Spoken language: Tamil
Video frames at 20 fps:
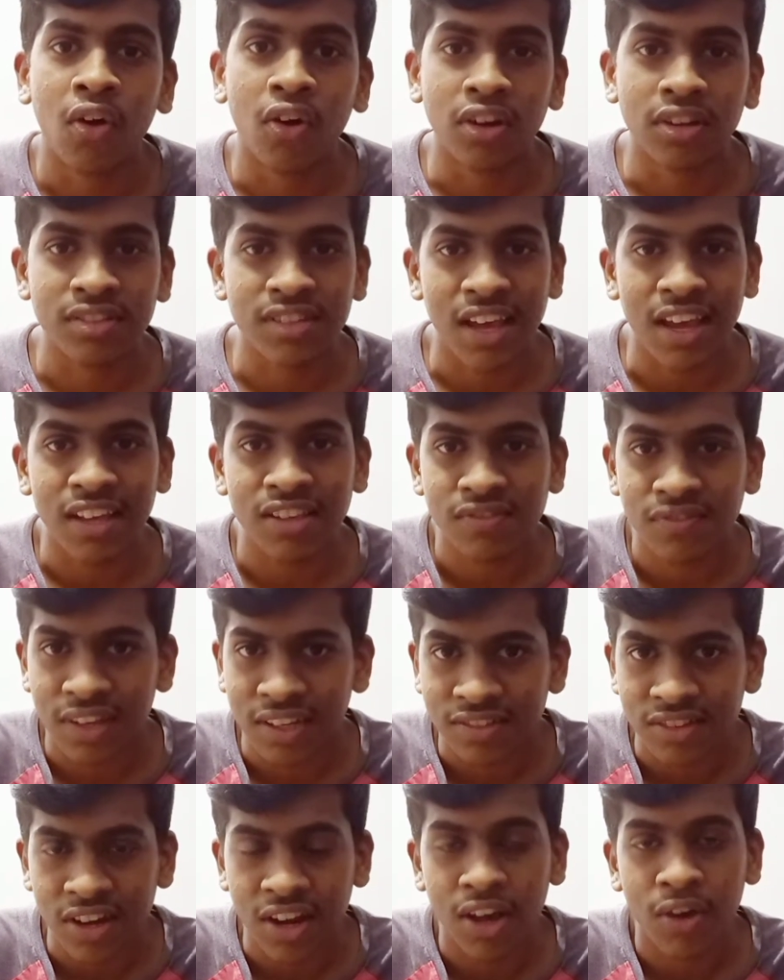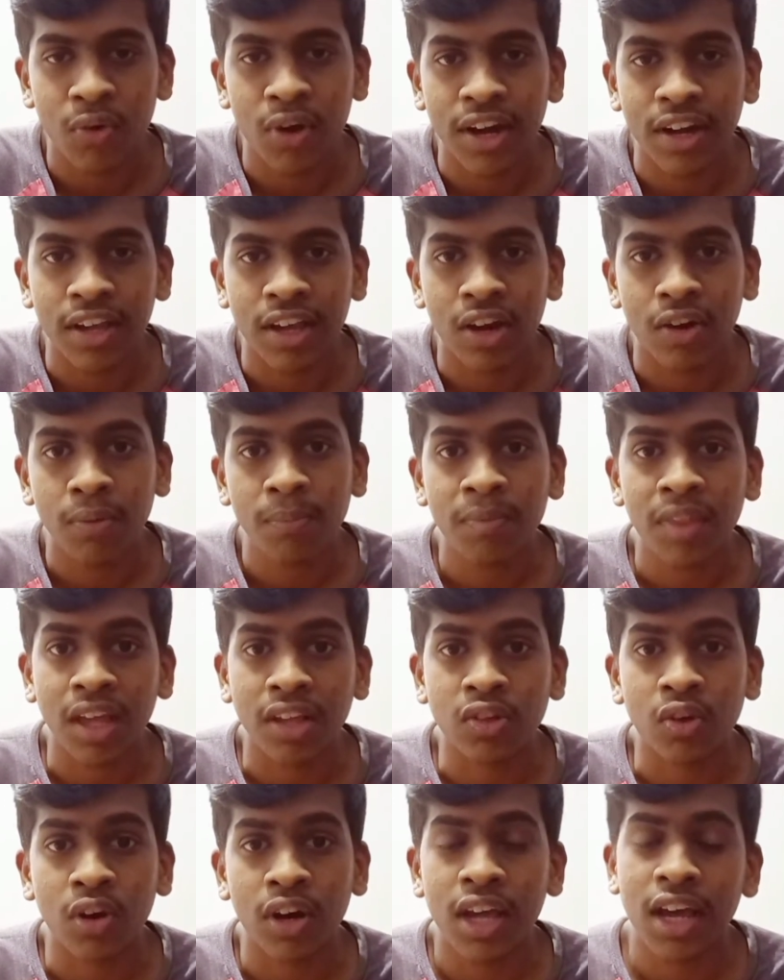ஒரு சயின்ஸ் ஃபிக்ஷனாகவும் எடுக்கணும்
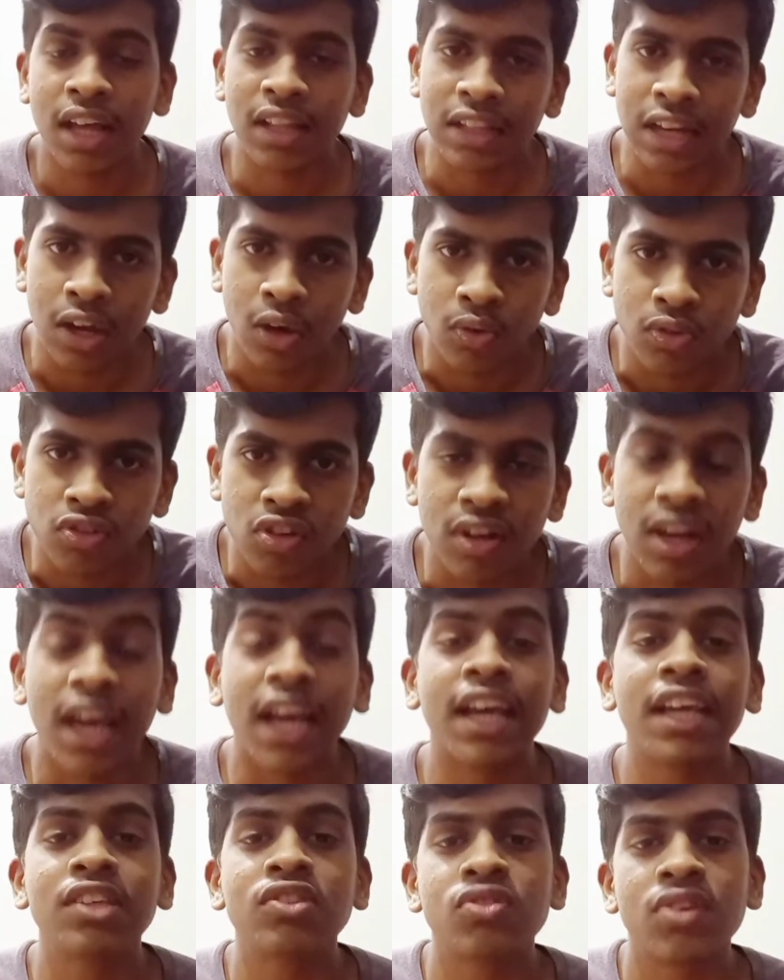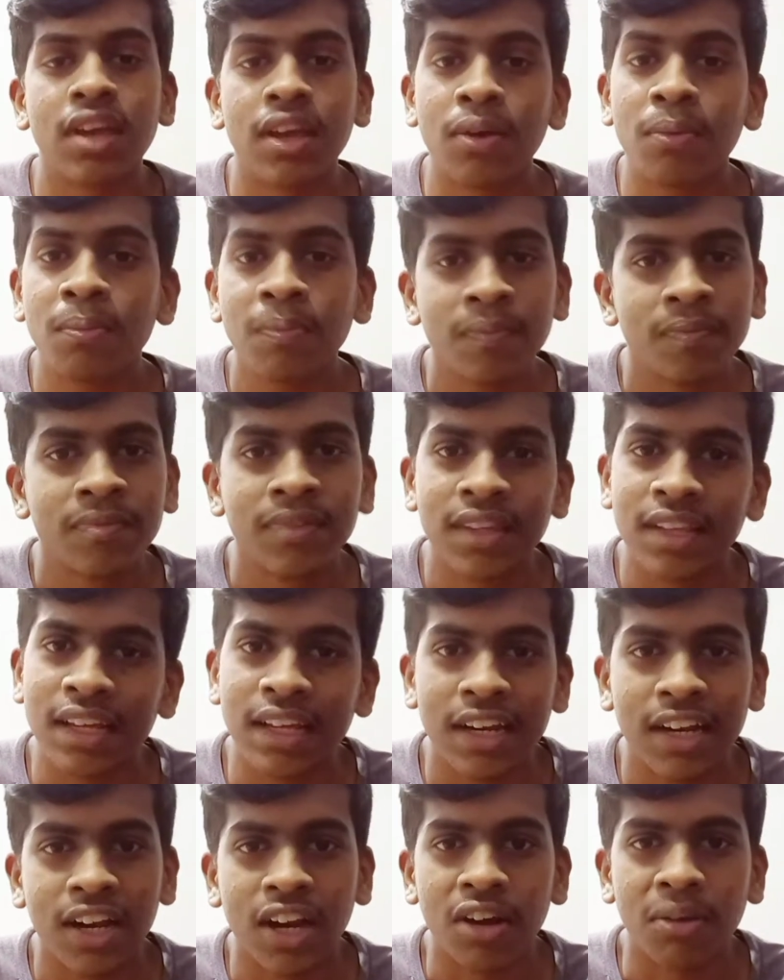அதோட அதில் கொஞ்சம் நகைச்சுவையும்
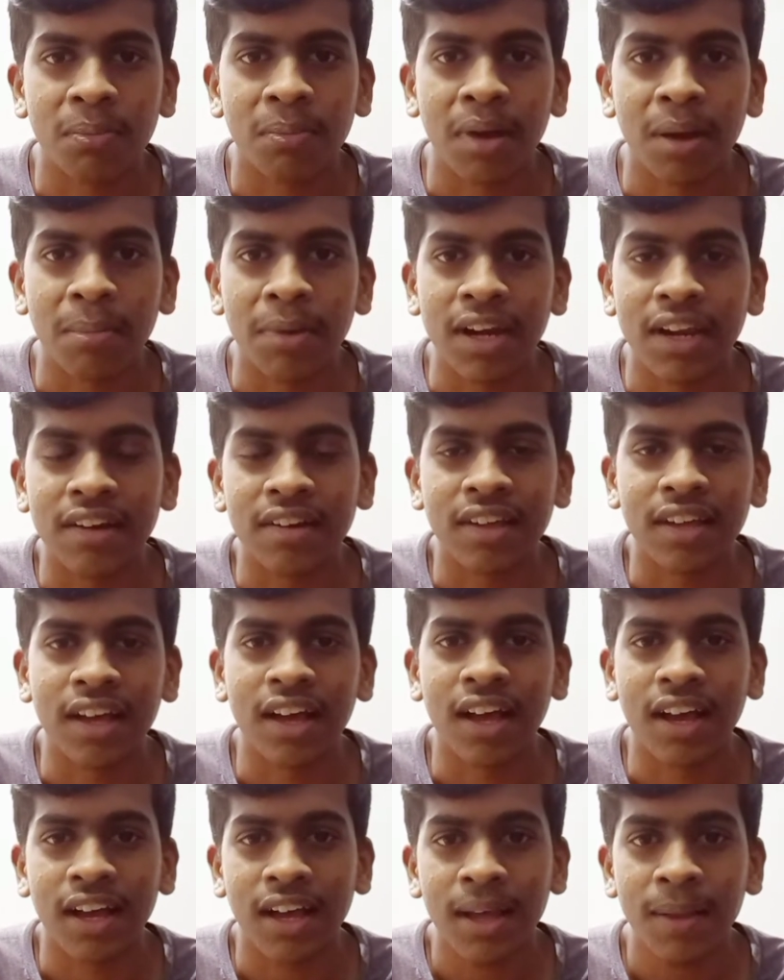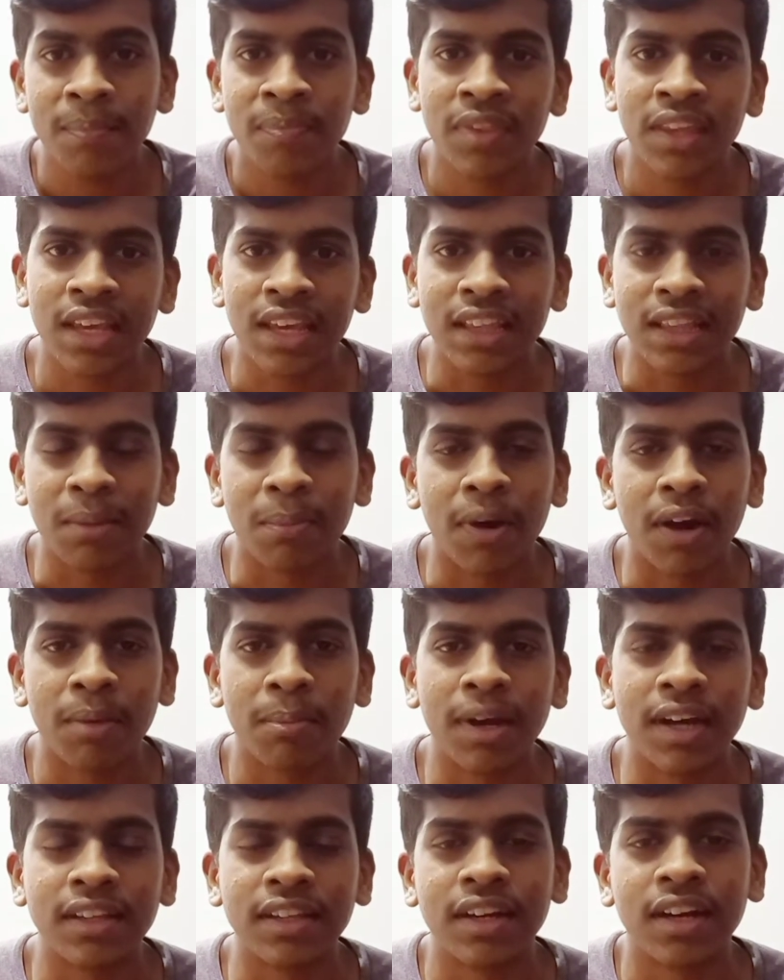இருக்கணும் அப்படின்றதுக்காக இந்த
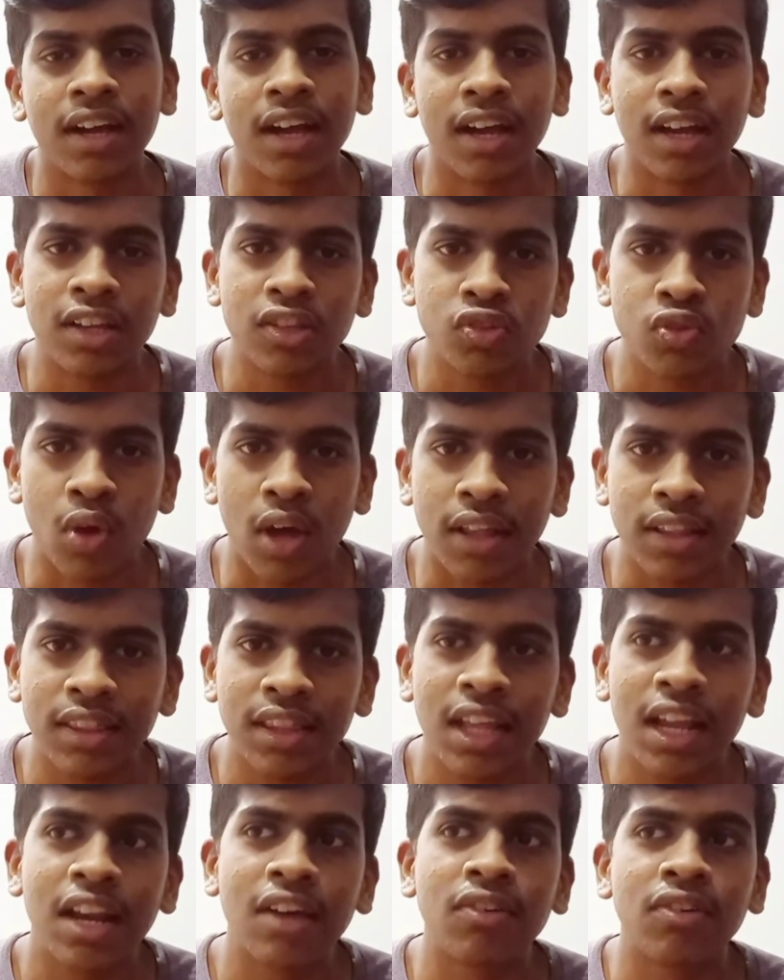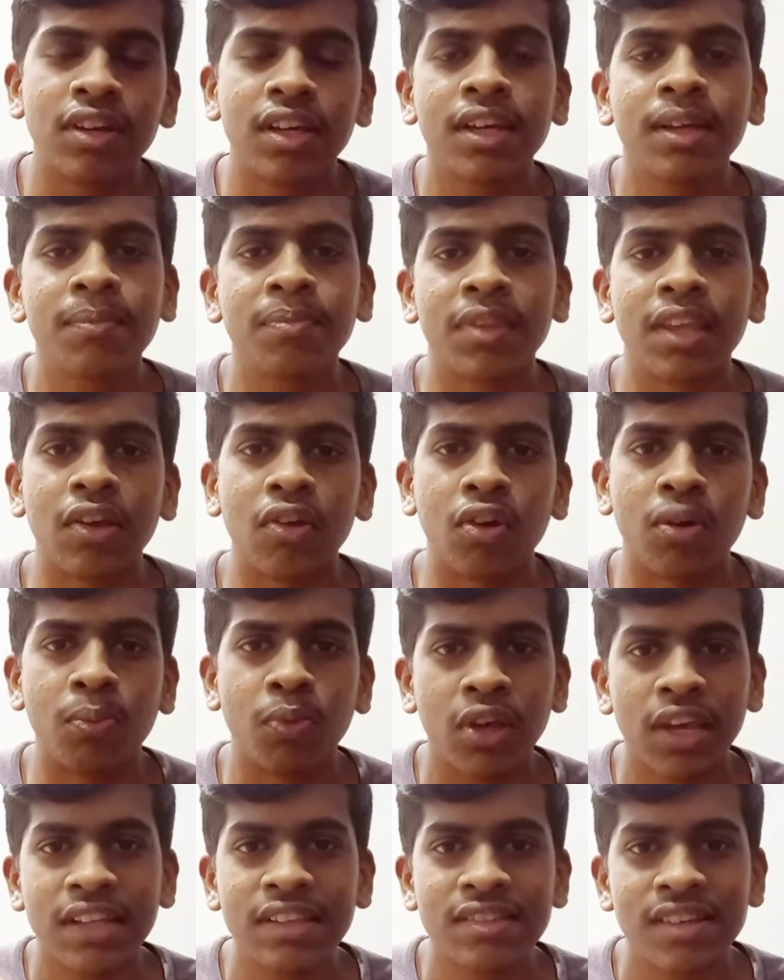படம் எடுத்திருக்காங்க ஸோ அந்த அளவுக்கு இவங்க
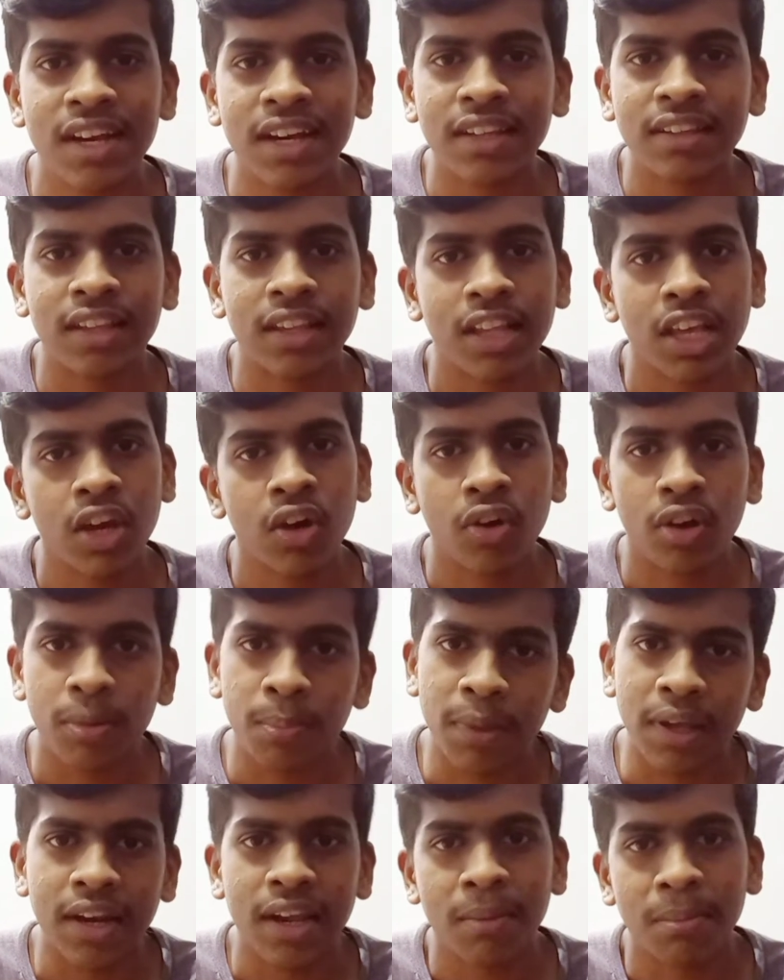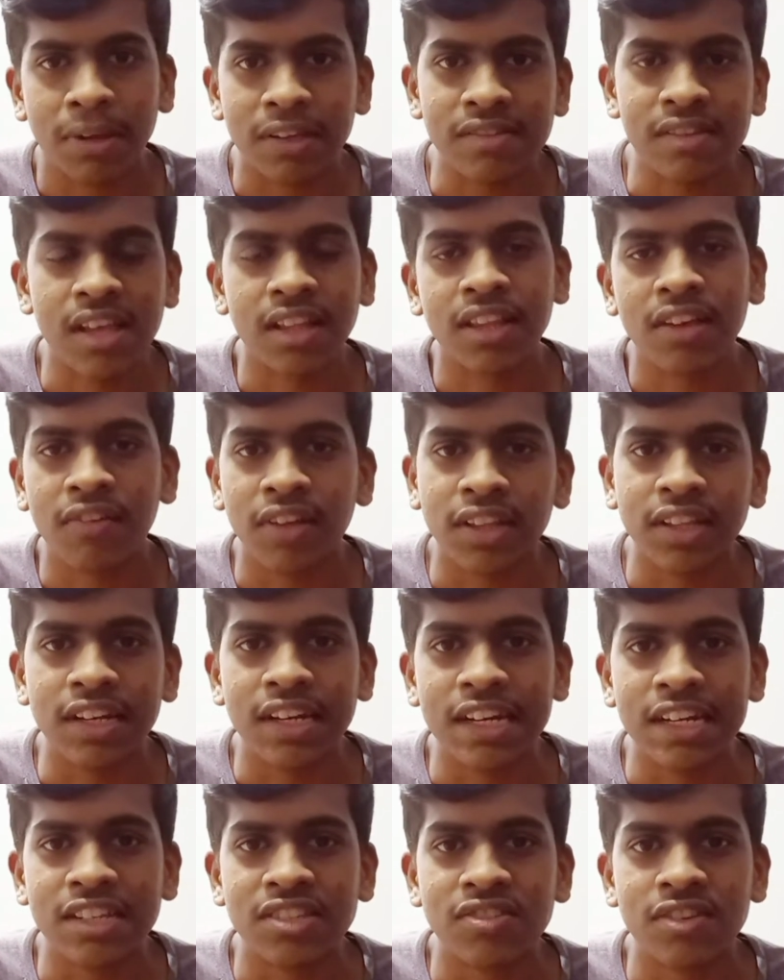முயற்சி எடுத்ததே ஒரு பெரிய ப்ளஸ்ஸாக தான் வந்து
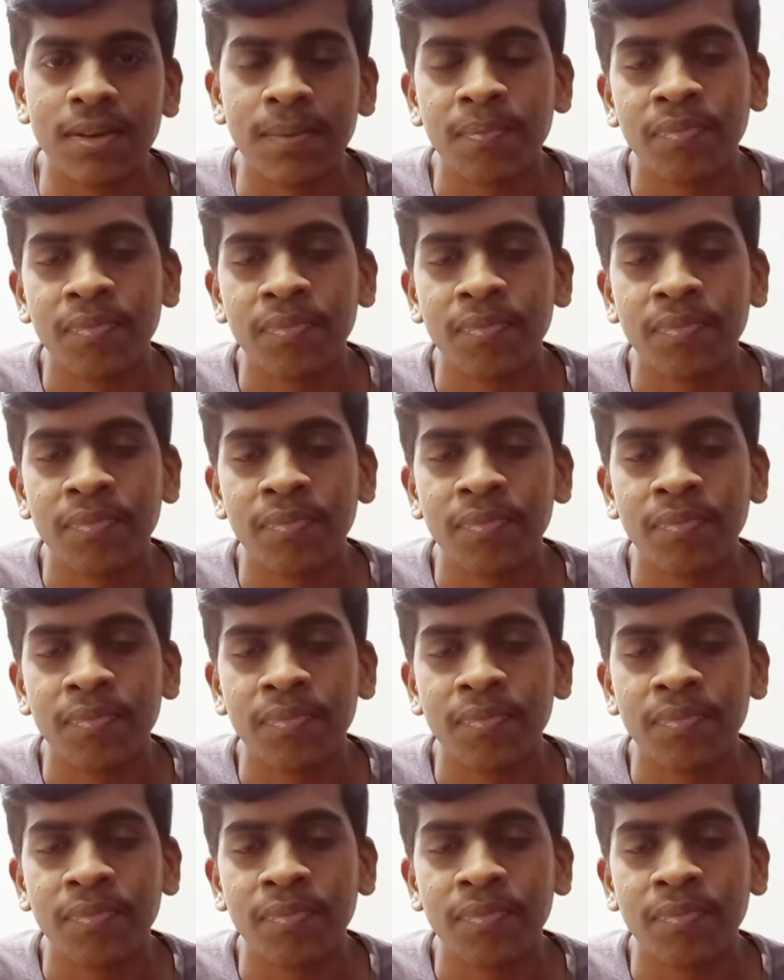நின்றுச்சு